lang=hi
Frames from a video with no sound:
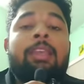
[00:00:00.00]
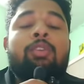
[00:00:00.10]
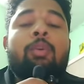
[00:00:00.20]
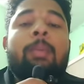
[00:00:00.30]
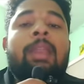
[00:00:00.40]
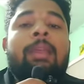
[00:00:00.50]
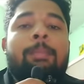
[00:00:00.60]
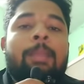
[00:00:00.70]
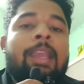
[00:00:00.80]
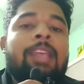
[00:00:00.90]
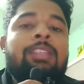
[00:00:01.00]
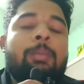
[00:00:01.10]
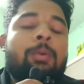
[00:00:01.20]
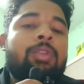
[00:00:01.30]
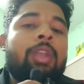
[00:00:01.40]
इसको मैंने बिगेस्ट
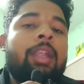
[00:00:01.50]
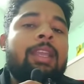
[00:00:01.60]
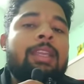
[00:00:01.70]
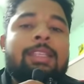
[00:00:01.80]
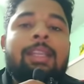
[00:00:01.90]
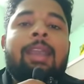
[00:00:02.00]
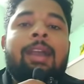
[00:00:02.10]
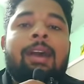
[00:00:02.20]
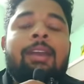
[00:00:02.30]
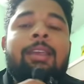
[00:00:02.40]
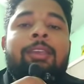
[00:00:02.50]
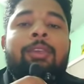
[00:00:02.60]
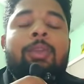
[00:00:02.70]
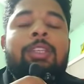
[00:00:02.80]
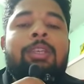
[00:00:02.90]
अपॉर्चुनिटी इसलिए कहा
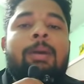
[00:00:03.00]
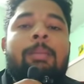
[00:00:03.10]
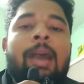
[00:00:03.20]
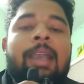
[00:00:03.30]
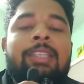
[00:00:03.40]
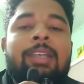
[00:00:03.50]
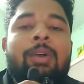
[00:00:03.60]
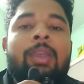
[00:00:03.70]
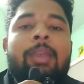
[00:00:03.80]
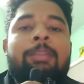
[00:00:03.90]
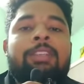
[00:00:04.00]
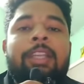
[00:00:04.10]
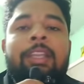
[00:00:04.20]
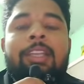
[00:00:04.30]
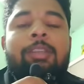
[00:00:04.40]
क्योंकि जब आप आगे जाओगे अपने
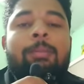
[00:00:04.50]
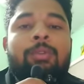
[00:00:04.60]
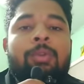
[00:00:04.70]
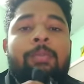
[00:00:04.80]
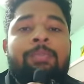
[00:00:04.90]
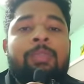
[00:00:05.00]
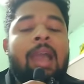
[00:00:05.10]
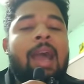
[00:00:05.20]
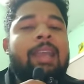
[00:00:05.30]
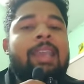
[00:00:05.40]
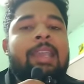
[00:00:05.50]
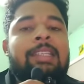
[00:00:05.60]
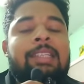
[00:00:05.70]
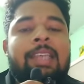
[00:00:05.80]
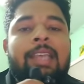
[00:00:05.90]
सीनियर से पूछो आगे के
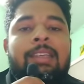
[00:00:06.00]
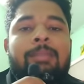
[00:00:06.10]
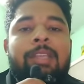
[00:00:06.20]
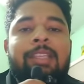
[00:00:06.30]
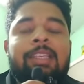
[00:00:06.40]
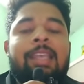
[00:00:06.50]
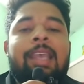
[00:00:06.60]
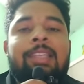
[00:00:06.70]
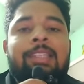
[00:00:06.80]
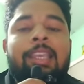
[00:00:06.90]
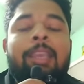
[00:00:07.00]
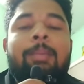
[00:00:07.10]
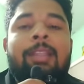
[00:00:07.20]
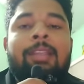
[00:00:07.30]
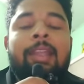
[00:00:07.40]
जैसे एग्ज़ाम्स हैं जैसे एसएससी की
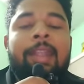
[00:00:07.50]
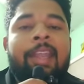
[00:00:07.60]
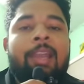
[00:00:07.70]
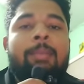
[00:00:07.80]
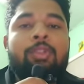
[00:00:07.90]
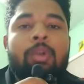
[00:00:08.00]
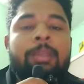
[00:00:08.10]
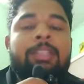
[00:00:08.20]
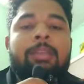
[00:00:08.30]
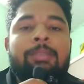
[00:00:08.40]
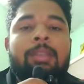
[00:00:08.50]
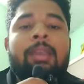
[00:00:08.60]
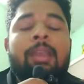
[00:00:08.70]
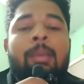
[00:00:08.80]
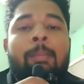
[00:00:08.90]
बात करें इंडिया में जो अभी सबसे
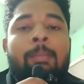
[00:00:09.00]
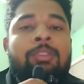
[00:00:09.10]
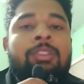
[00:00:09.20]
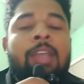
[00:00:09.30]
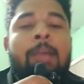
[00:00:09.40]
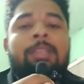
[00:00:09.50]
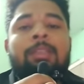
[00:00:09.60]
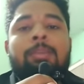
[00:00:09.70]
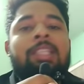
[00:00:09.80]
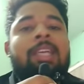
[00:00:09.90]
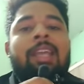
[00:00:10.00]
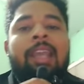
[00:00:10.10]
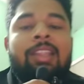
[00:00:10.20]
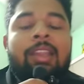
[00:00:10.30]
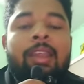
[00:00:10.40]
जहाँ पे सबसे ज़्यादा
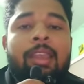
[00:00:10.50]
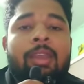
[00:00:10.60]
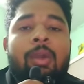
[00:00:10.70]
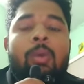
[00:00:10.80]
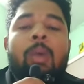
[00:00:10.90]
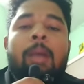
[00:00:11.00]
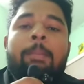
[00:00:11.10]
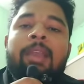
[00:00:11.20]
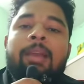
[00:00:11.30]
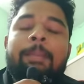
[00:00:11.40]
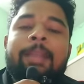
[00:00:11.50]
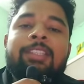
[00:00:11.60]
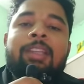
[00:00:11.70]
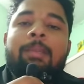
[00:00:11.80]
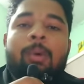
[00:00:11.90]
गैदरिंग है वहाँ पे
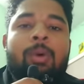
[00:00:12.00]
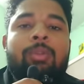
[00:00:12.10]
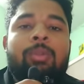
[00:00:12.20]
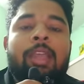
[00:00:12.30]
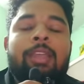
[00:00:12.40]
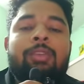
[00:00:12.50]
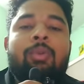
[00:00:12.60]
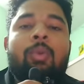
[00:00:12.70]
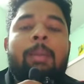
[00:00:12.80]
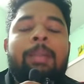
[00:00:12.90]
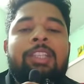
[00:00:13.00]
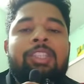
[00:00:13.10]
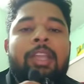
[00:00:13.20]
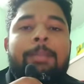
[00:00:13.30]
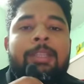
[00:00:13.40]
कंपटीशन बहुत होता है क्योंकि वहाँ पे
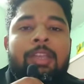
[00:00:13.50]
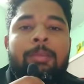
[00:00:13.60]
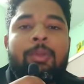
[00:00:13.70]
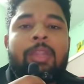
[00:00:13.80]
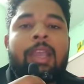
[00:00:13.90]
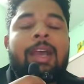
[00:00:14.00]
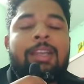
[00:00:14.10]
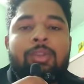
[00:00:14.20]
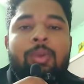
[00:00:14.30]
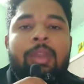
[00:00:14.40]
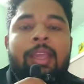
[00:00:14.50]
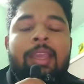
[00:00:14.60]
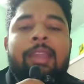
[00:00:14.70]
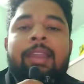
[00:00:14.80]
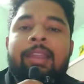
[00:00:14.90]
डिस्क्रिमिनेशन भी होता है कास्ट को
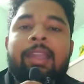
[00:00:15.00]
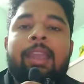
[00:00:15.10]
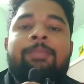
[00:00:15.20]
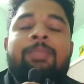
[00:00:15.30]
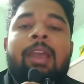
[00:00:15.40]
लेके ठीक है